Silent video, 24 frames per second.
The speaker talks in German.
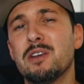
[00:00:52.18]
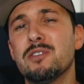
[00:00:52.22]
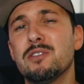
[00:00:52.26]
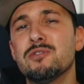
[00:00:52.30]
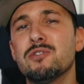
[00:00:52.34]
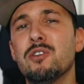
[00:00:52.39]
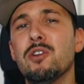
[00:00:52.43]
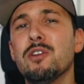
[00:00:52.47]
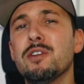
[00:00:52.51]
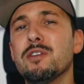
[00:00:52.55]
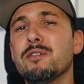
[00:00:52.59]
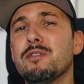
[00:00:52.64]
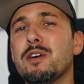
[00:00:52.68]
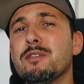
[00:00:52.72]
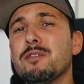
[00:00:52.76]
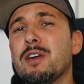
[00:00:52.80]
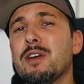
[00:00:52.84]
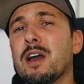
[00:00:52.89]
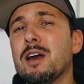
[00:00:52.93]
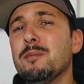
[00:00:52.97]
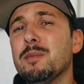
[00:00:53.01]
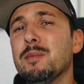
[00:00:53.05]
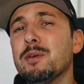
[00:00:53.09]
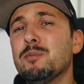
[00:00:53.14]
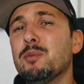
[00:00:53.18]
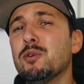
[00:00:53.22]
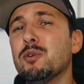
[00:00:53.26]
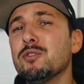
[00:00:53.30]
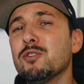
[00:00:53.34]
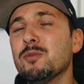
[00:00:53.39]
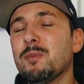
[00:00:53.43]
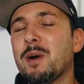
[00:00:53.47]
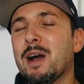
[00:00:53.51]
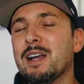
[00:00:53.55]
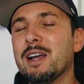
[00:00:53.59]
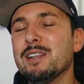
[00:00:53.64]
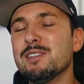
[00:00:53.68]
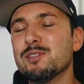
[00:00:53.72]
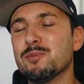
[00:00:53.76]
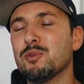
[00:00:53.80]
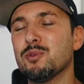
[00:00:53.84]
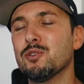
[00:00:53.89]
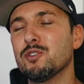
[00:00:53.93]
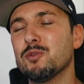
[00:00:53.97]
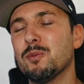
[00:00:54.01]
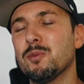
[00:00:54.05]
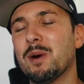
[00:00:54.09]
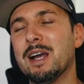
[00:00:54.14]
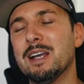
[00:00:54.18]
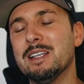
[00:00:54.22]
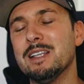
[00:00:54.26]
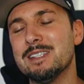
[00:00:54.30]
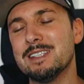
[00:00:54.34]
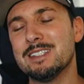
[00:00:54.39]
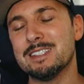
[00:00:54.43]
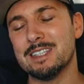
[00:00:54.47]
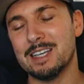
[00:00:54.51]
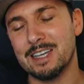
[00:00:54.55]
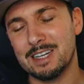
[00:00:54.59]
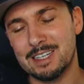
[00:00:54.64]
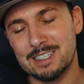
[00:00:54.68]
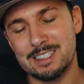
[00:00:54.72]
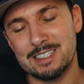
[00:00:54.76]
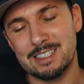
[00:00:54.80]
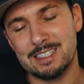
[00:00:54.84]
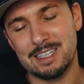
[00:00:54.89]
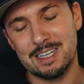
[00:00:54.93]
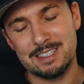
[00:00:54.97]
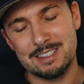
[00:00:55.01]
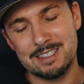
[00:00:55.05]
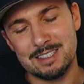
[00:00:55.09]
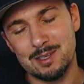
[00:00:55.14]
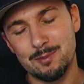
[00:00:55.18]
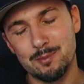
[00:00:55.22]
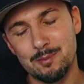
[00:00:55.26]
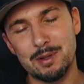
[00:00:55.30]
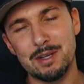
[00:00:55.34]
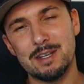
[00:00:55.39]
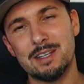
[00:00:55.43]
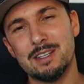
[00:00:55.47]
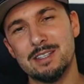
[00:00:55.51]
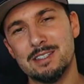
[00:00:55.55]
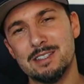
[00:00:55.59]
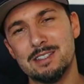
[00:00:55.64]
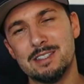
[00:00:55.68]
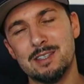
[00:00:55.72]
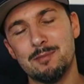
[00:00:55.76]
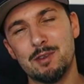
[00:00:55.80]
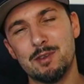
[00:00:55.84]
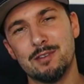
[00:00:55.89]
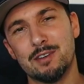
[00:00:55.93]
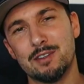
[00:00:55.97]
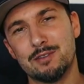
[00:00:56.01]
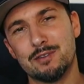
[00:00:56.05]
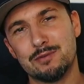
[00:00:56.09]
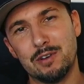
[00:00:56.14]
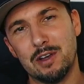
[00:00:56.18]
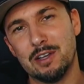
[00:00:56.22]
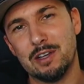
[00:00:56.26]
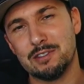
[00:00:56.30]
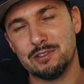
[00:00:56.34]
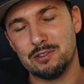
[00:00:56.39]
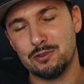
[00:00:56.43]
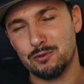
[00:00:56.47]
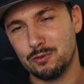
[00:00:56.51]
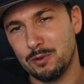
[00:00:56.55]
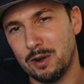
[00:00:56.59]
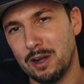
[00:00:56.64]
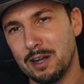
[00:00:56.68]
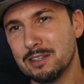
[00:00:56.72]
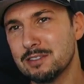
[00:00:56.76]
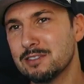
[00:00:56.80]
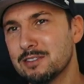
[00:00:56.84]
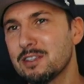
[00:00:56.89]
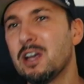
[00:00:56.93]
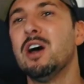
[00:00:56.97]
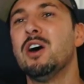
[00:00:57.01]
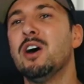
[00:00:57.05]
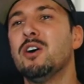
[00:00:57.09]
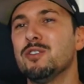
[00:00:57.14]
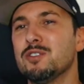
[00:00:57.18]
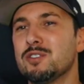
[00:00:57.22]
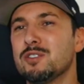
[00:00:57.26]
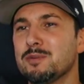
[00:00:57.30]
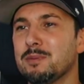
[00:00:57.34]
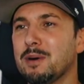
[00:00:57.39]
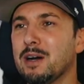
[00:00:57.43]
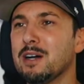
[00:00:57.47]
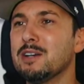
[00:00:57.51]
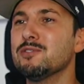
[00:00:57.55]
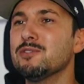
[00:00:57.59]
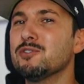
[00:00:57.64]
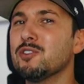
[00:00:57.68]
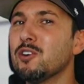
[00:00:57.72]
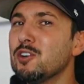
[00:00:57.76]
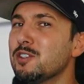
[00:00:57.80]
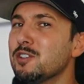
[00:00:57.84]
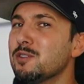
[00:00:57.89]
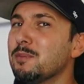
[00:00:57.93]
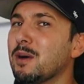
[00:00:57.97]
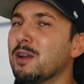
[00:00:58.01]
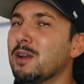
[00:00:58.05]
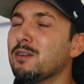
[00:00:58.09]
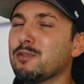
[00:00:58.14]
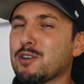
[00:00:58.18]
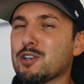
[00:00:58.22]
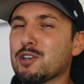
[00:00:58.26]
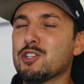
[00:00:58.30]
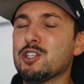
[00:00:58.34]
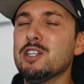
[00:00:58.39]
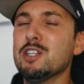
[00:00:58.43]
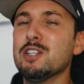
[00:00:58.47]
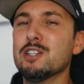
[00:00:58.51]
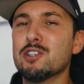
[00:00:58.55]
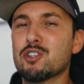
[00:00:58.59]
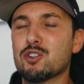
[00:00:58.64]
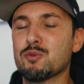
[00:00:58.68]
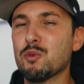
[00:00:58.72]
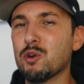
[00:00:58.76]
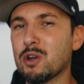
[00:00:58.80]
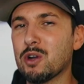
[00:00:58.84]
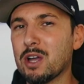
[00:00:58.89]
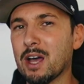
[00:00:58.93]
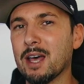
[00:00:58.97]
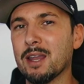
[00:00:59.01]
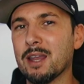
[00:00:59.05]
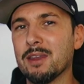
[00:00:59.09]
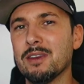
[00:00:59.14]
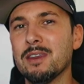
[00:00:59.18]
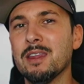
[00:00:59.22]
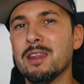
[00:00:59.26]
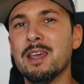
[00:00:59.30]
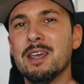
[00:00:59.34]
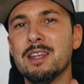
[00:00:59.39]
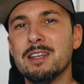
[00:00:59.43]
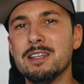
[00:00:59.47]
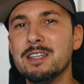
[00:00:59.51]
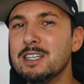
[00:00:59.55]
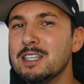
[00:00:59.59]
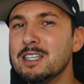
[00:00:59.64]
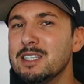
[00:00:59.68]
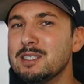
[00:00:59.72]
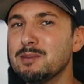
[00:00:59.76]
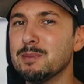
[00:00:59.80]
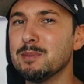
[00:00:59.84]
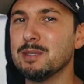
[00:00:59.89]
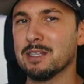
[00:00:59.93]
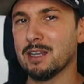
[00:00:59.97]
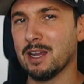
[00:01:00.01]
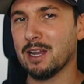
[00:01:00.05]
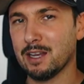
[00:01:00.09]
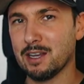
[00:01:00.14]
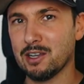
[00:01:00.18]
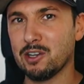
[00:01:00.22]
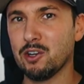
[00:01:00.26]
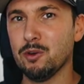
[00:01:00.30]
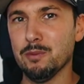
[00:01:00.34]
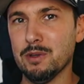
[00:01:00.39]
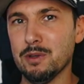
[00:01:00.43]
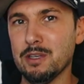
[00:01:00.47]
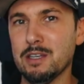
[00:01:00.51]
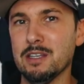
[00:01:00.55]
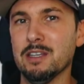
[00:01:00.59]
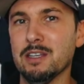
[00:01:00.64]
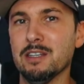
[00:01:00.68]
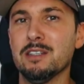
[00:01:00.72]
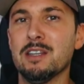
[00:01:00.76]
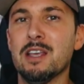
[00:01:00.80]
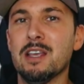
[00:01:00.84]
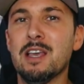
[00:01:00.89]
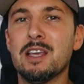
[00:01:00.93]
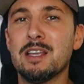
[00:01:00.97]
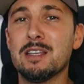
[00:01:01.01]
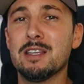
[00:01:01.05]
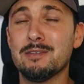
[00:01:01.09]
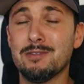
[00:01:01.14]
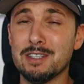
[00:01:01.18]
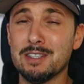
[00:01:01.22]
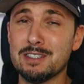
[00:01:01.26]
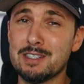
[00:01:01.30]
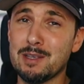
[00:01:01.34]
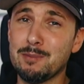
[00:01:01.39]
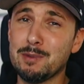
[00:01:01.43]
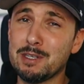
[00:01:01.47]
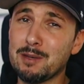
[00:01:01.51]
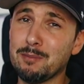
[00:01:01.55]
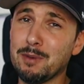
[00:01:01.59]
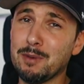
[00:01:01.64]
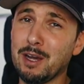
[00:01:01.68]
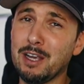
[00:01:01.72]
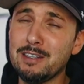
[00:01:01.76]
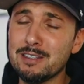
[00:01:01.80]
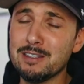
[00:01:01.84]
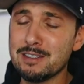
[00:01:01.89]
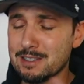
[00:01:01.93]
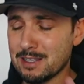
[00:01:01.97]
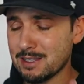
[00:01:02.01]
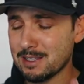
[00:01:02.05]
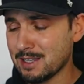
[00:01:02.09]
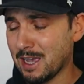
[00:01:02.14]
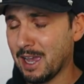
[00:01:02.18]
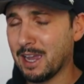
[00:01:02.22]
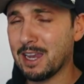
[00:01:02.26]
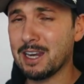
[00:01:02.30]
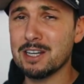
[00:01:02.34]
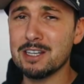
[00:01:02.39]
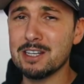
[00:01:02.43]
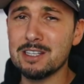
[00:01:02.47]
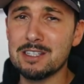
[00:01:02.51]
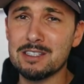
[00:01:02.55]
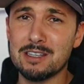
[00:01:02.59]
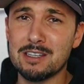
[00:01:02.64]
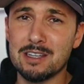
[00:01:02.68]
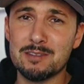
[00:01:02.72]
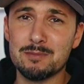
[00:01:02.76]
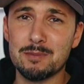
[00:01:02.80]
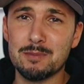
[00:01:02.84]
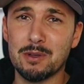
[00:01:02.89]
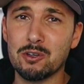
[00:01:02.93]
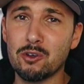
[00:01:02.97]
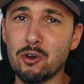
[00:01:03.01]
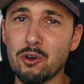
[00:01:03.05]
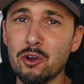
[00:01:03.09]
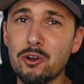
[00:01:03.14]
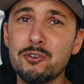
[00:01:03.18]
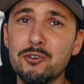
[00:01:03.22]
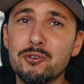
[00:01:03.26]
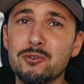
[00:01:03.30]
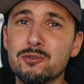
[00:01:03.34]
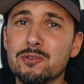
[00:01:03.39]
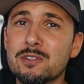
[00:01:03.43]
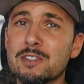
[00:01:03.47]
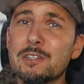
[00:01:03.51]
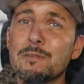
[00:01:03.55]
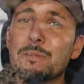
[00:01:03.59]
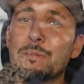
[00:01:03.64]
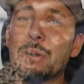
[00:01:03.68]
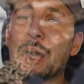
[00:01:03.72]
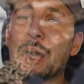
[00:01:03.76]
So Leute, fangen wir an mit Punkt Nummer 1 und Punkt Nummer 1 ist eigentlich ganz simpel, ist nämlich was für Accessoires und zwar sollte man verschiedene Schmuckarten nicht miteinander kombinieren. Was damit gemeint ist, ist eigentlich, dass man Gold und Silber